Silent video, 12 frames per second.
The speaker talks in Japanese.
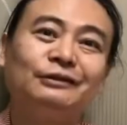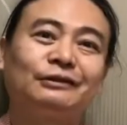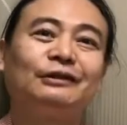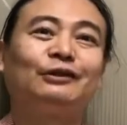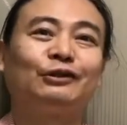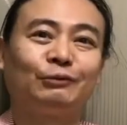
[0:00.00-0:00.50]

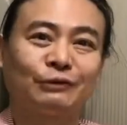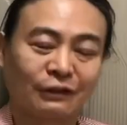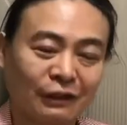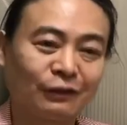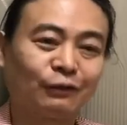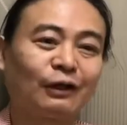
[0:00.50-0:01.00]
少なくとも世
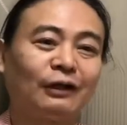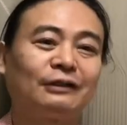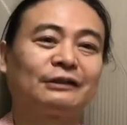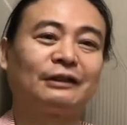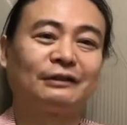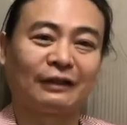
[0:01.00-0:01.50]
界の科学
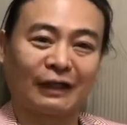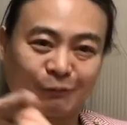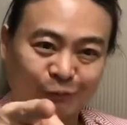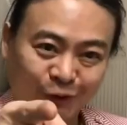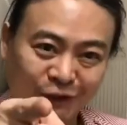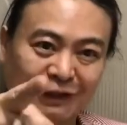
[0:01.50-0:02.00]
者は誰
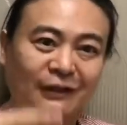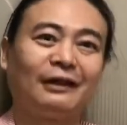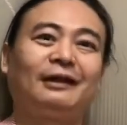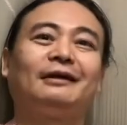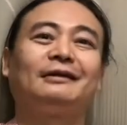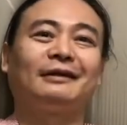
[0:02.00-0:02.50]
も俺に勝て
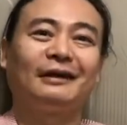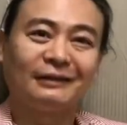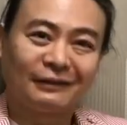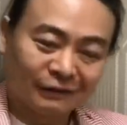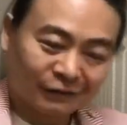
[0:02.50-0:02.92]
なかった。